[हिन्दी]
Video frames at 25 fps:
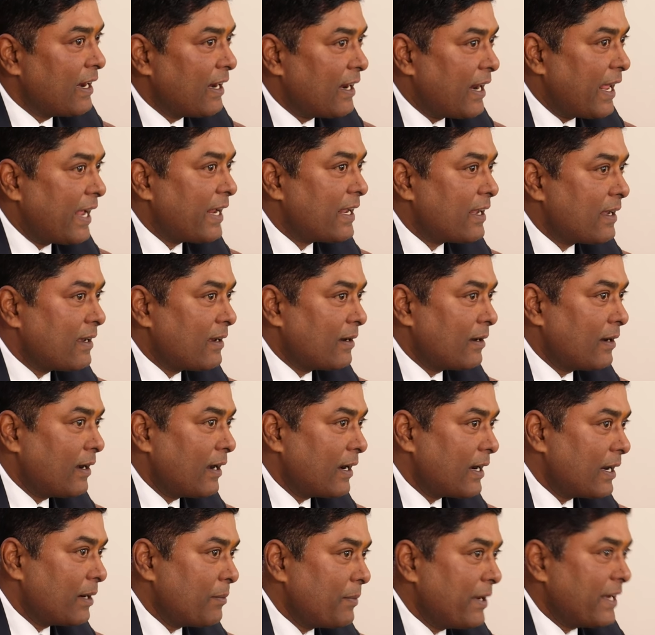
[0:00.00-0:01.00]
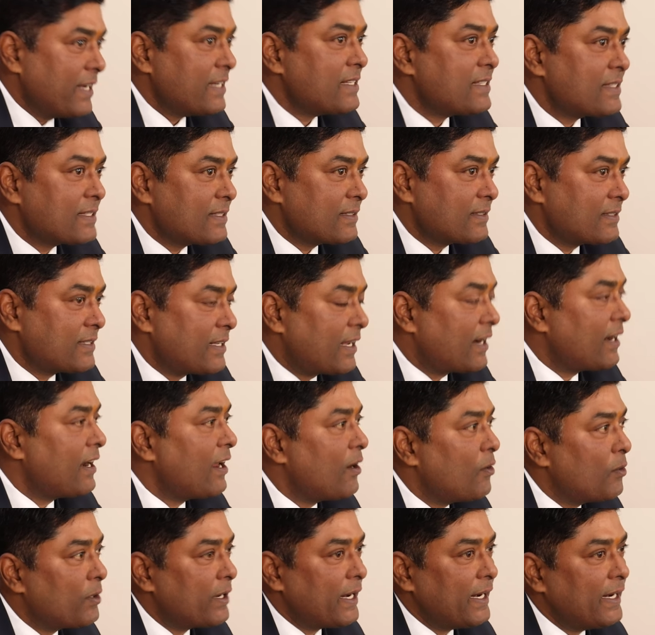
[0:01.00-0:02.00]
लाइक like, अगर मैं इस सरला
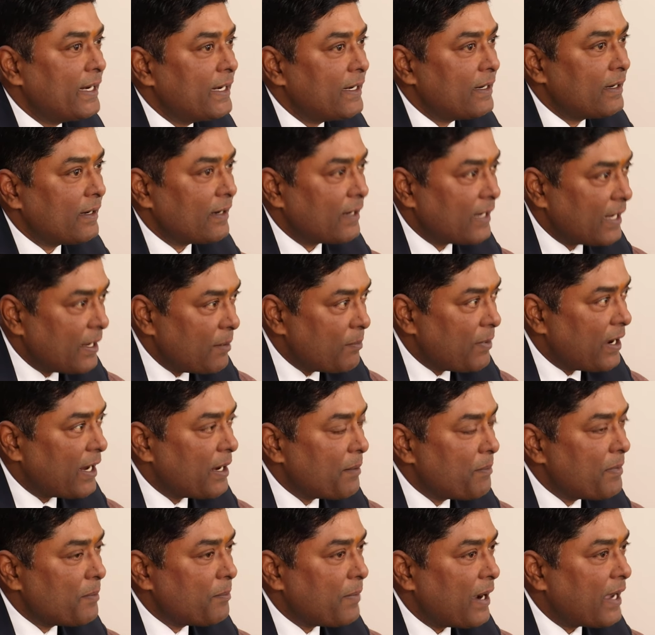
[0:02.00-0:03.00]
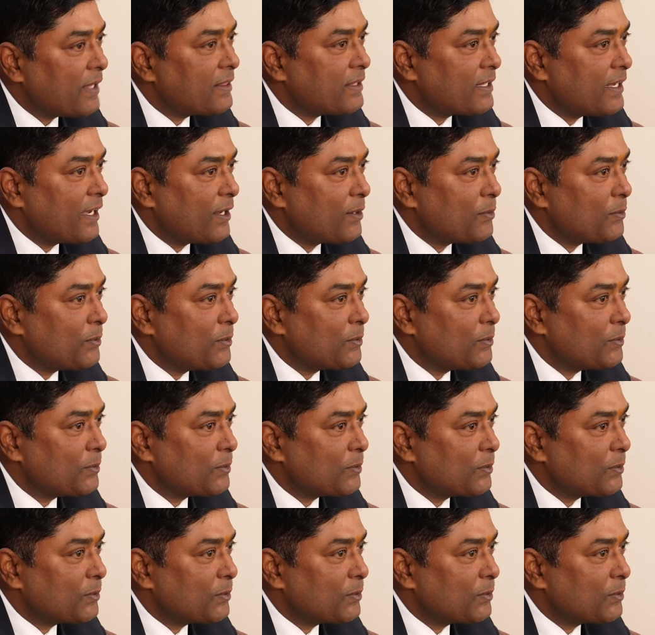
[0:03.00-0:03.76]
होटल इन के बारे में बात करूं